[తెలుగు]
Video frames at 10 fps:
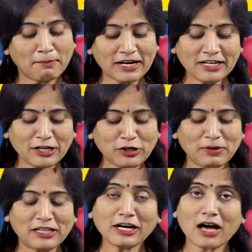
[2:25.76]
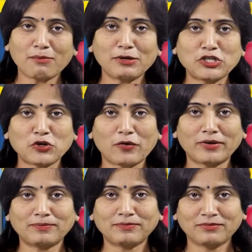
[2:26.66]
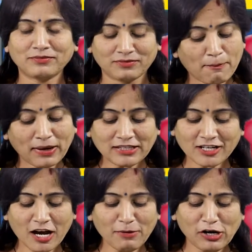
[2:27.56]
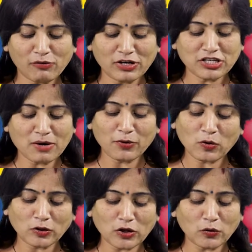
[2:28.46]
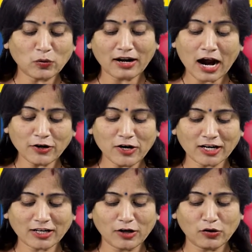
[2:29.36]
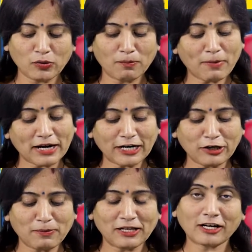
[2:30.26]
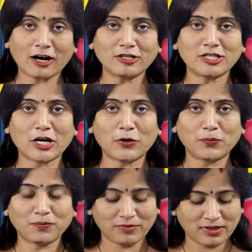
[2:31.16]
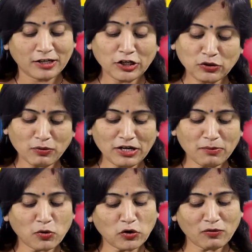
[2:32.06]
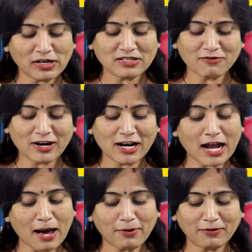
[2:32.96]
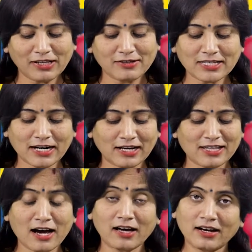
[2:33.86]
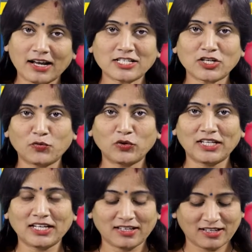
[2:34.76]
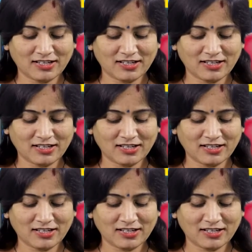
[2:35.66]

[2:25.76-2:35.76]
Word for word: మణికట్టు మీద కాల్పించుకోవడం పచ్చకామెళ్ళు వచ్చినప్పుడు కొందరు నాటు డాక్టర్లు మణికట్టు మీద కాల్చుతారు ఇటువంటి మోటు వైద్యం వల్ల లాభం లేదు సరికదా నష్టం ఉంది